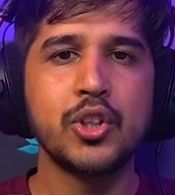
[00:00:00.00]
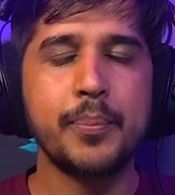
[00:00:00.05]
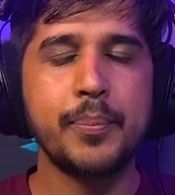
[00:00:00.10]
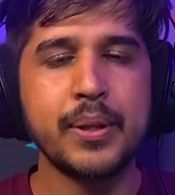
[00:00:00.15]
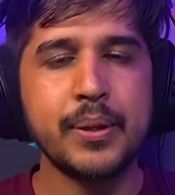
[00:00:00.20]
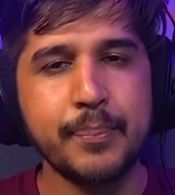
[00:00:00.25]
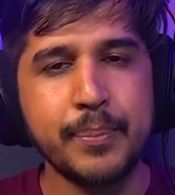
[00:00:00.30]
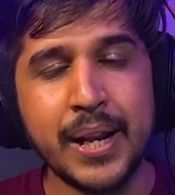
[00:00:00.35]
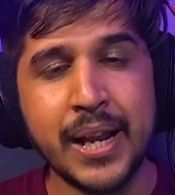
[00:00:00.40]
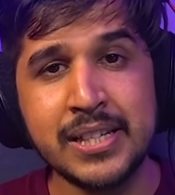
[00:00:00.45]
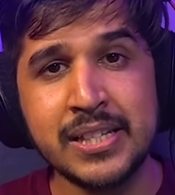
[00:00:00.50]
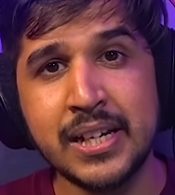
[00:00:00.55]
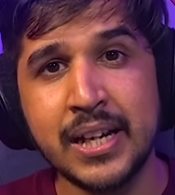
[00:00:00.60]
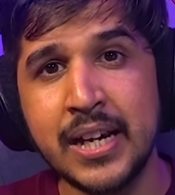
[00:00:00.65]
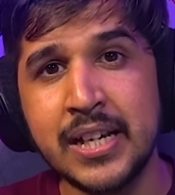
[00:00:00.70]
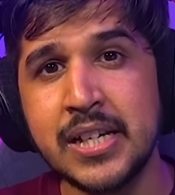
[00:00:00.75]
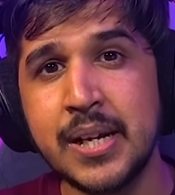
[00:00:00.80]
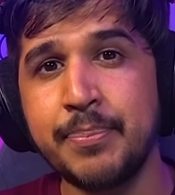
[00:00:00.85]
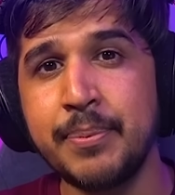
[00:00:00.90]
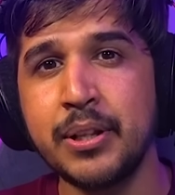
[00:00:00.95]
तो बिराज ने
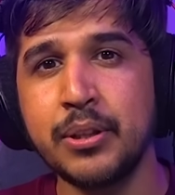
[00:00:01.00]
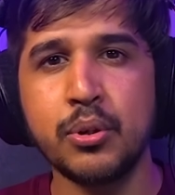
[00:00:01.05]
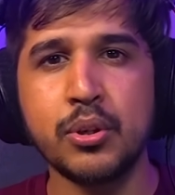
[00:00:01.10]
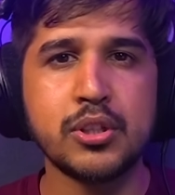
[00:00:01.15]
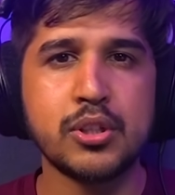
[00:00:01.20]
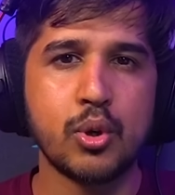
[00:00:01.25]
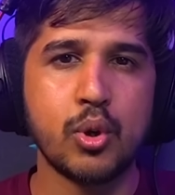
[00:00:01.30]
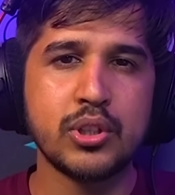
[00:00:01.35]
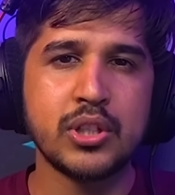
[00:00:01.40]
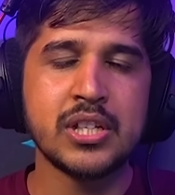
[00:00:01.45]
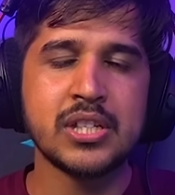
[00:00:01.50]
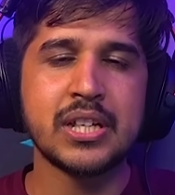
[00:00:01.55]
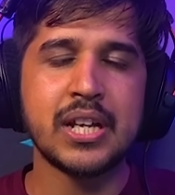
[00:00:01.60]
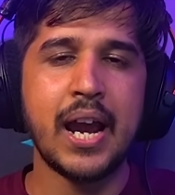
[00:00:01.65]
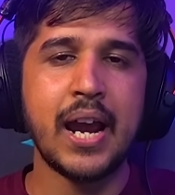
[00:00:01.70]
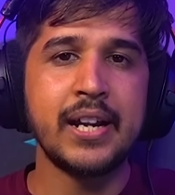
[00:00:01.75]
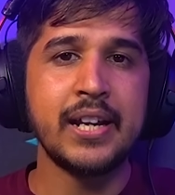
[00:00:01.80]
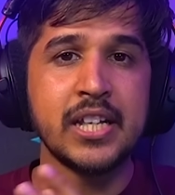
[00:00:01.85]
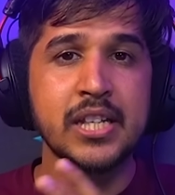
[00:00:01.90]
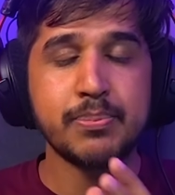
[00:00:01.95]
कहा अपना दोस्त रोजेस का
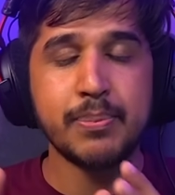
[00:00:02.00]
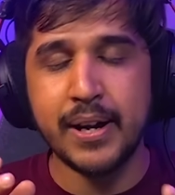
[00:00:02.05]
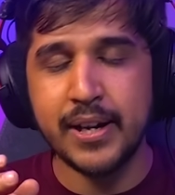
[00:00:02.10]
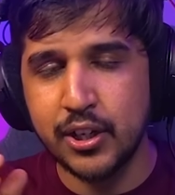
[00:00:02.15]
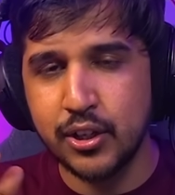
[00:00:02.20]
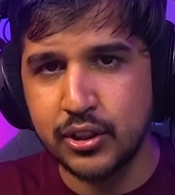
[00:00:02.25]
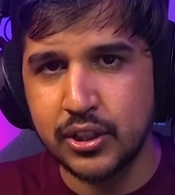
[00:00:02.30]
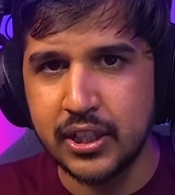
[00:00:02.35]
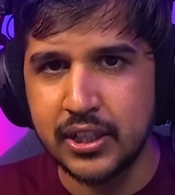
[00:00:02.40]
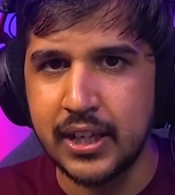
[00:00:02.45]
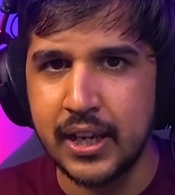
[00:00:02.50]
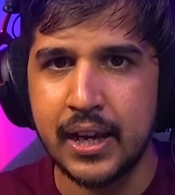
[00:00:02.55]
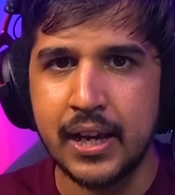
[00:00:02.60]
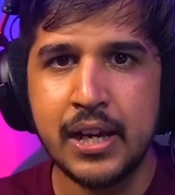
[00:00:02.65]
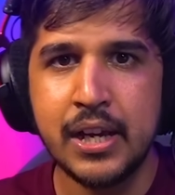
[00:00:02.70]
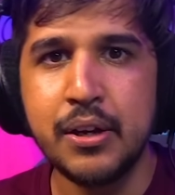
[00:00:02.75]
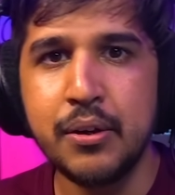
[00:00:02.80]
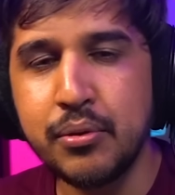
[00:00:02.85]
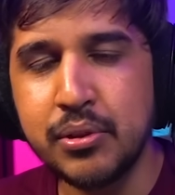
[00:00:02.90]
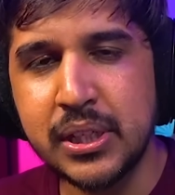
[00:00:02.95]
आईडी स्मार्टी को दे दिया
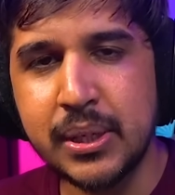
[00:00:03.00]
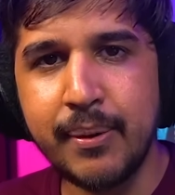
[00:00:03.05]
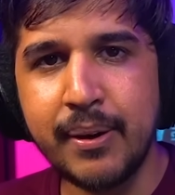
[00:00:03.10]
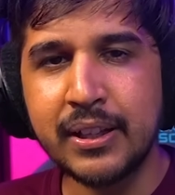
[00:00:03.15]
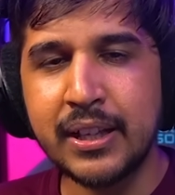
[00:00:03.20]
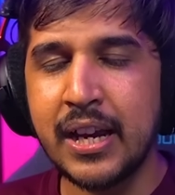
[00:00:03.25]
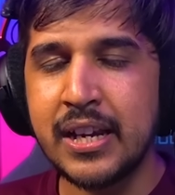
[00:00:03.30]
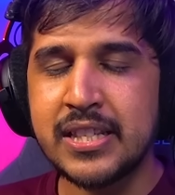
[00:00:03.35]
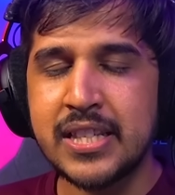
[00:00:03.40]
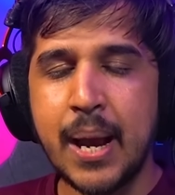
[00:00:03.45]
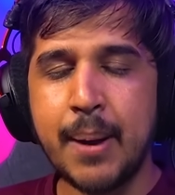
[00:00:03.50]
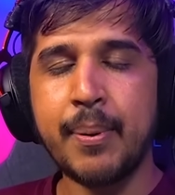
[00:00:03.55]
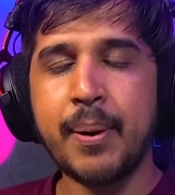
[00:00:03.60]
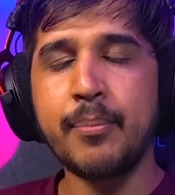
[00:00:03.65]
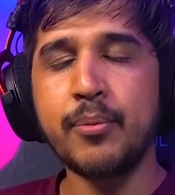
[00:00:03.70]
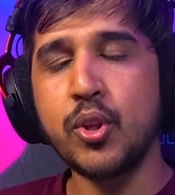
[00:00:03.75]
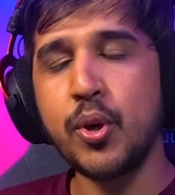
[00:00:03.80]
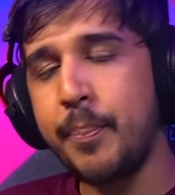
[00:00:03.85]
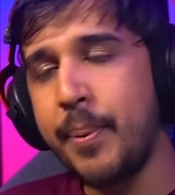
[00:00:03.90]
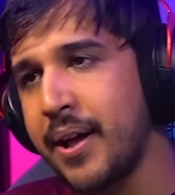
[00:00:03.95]
उसके बाद गाइज यहाँ पर
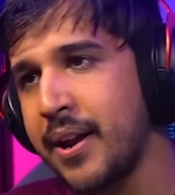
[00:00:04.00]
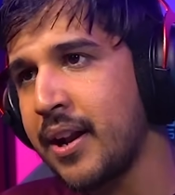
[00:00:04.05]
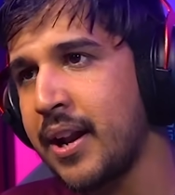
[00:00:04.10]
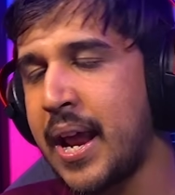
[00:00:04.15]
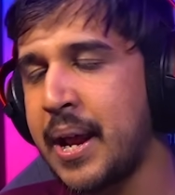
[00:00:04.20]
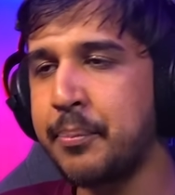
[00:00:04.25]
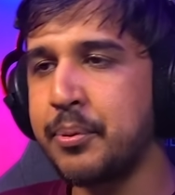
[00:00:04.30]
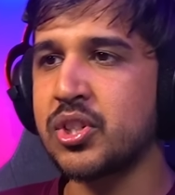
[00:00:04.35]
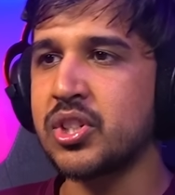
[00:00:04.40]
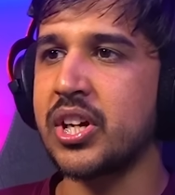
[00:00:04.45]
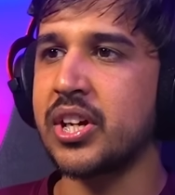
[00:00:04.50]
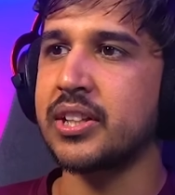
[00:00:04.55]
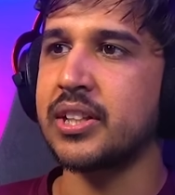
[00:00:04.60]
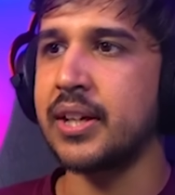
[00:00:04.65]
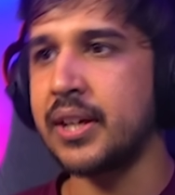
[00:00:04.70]
हम दोबारा रैंक पुश करते